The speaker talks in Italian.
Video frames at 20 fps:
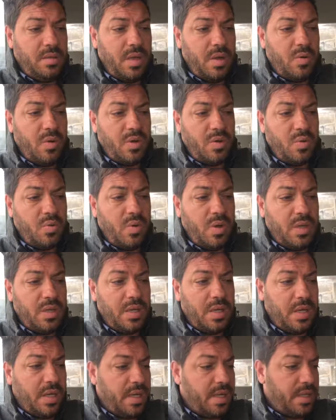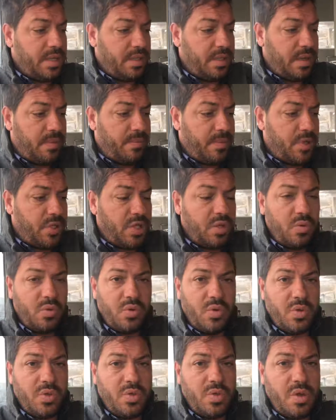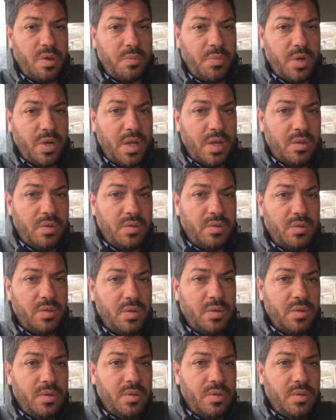è una squadra che sta facendo un grosso campionato.